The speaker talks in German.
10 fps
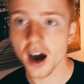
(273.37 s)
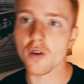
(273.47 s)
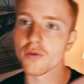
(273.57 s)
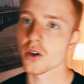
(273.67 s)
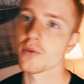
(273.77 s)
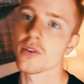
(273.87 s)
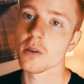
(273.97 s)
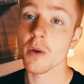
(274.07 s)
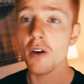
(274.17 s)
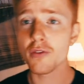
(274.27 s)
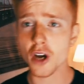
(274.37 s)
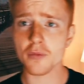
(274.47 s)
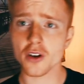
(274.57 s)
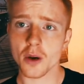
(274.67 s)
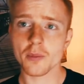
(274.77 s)
auf den Topf vor allem, ähm, auf
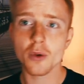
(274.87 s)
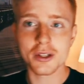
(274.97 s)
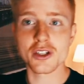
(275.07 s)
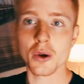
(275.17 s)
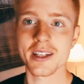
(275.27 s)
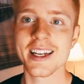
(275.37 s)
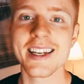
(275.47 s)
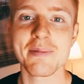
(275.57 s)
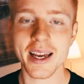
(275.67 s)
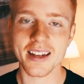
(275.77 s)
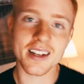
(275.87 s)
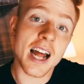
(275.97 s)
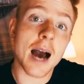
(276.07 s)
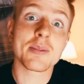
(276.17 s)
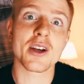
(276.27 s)
Kopf kloppen und dorthin bringen.
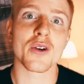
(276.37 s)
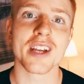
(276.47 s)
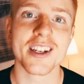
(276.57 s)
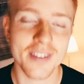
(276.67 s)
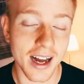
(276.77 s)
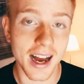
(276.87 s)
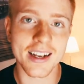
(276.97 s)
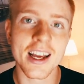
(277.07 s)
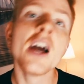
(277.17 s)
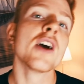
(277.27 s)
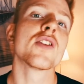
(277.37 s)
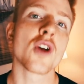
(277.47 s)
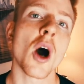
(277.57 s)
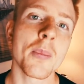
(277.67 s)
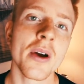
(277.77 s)
Dann habt ihr auf jeden Fall ein
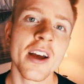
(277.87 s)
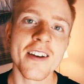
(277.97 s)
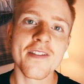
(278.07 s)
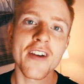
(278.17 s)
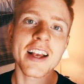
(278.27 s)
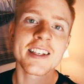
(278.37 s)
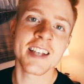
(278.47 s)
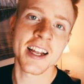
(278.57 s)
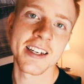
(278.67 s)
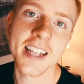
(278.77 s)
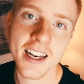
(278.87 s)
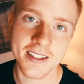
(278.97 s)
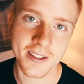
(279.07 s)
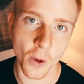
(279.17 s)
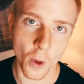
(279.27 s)

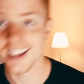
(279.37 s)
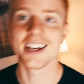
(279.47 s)
Top-Wixen-Teleskop.